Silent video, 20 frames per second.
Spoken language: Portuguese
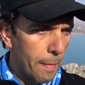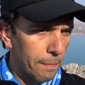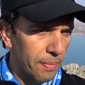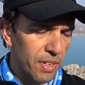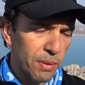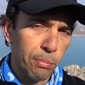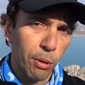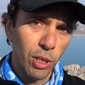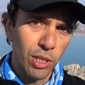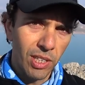
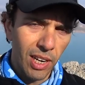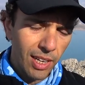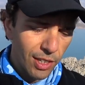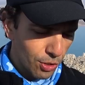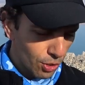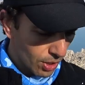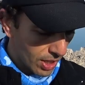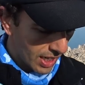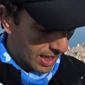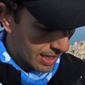Você pode se
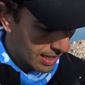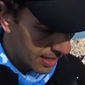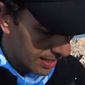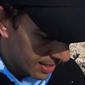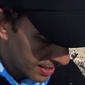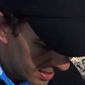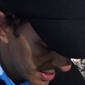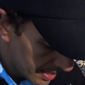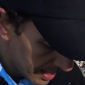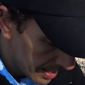lesionar
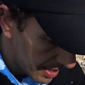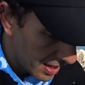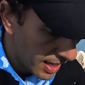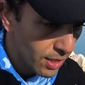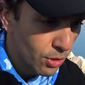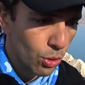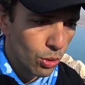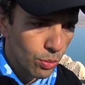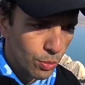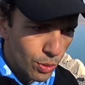nem
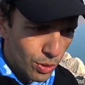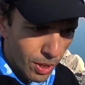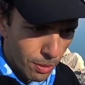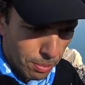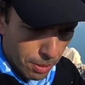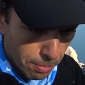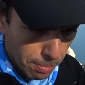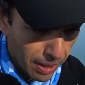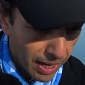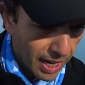todo mundo está
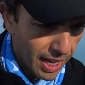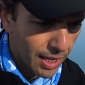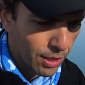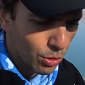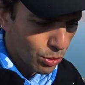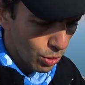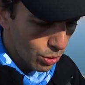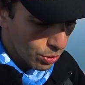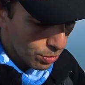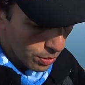
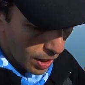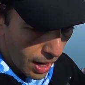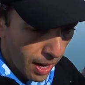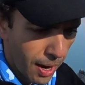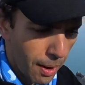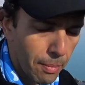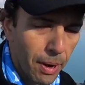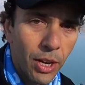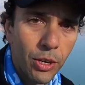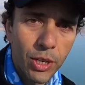preparado, todo,
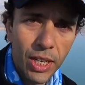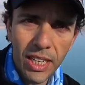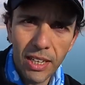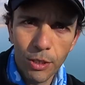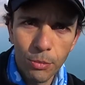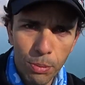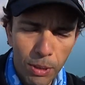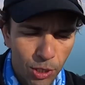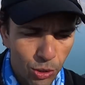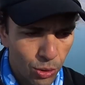a maioria
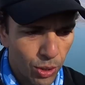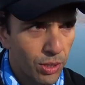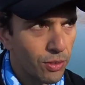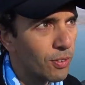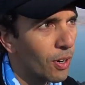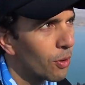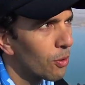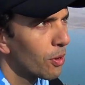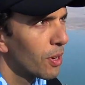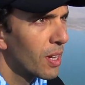das pessoas
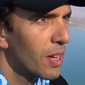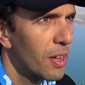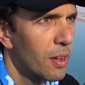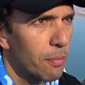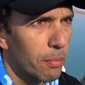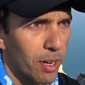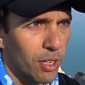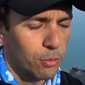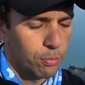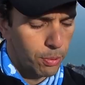vão para as